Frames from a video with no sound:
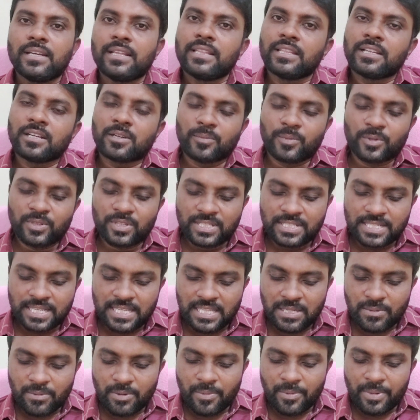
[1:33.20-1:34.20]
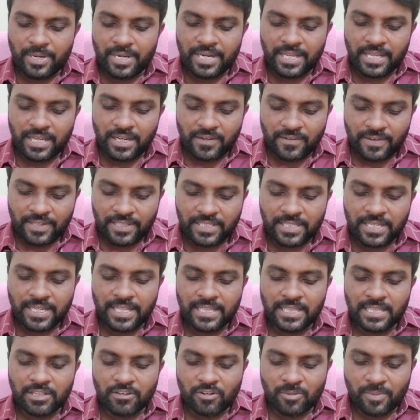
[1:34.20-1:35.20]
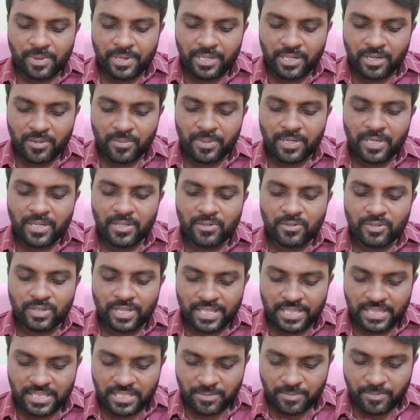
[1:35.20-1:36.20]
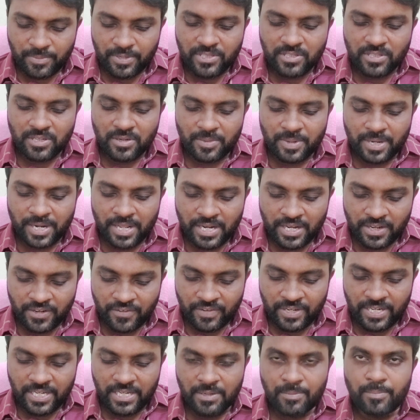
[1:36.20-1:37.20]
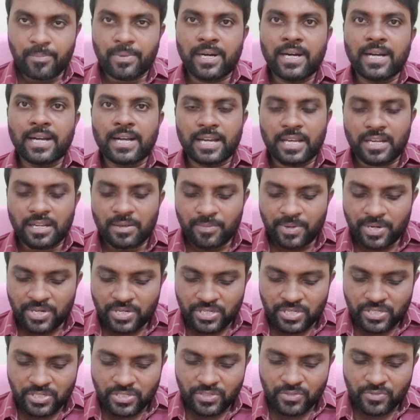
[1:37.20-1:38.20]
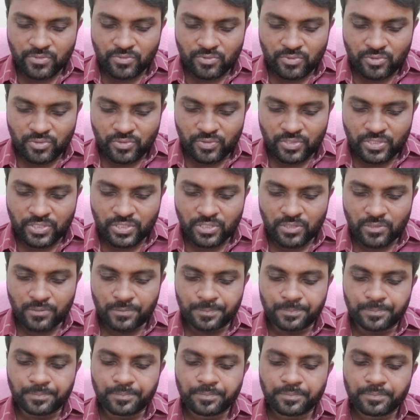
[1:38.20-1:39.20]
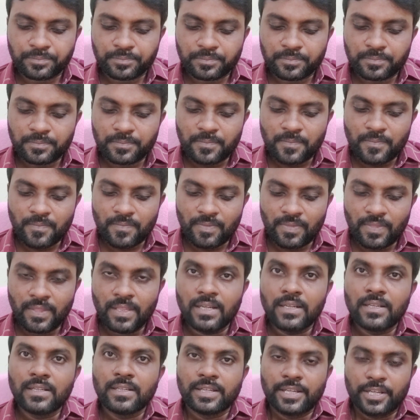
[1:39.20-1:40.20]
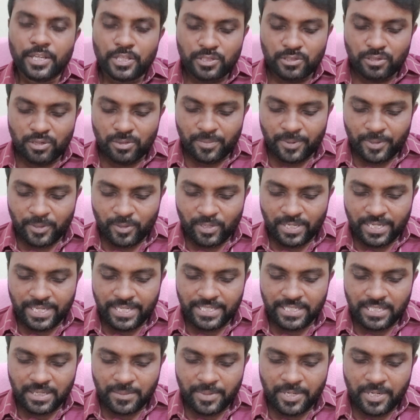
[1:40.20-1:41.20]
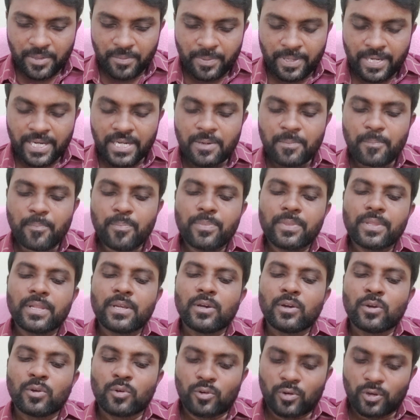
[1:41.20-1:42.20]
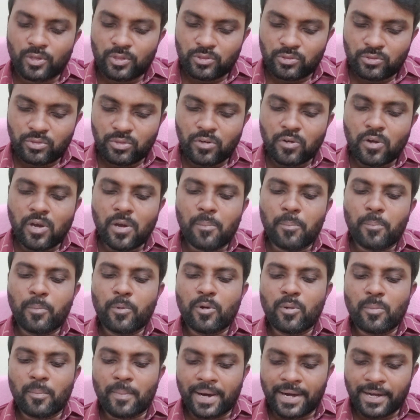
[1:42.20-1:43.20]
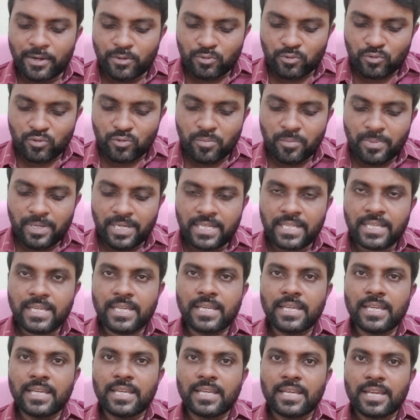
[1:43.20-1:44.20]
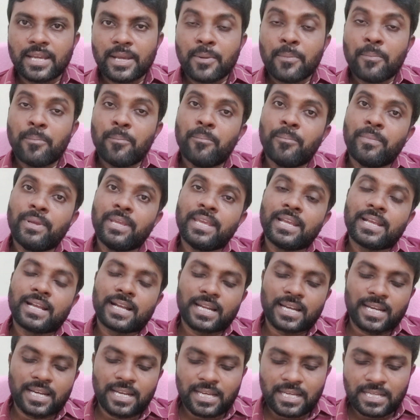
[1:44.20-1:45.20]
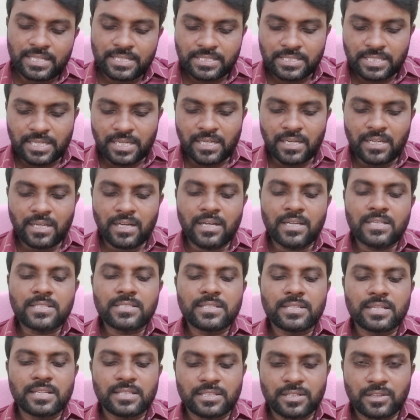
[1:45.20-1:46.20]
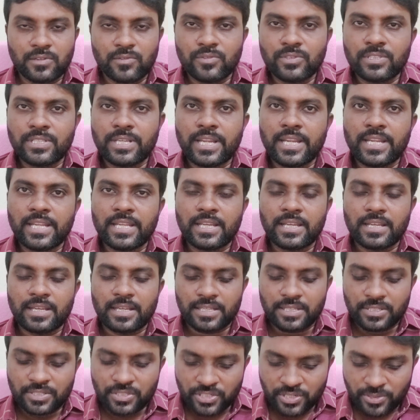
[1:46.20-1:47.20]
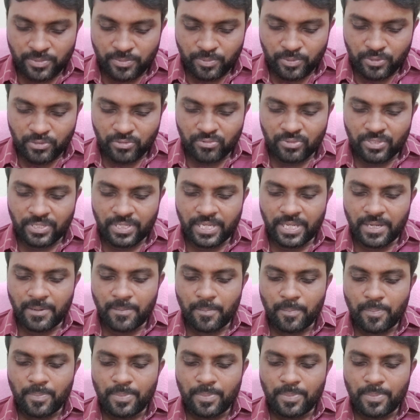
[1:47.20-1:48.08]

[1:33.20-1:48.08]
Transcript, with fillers: ఇంతకుముందు చంద్రబాబు నాయుడు గారు అతను ఎంత అవమానాలు పడ్డారు ఎంత ఇబ్బందులు పడ్డారు ఇవన్నీ బాగానే మెన్షన్ చేసుకుంటూ వచ్చారు ఇందులో మరో కీలకమైన పాయింట్ కొద్దో గొప్ప మా కుటుంబానికి మీకన్నా చాలా చరిత్ర ఉంది అని చెబుతూనే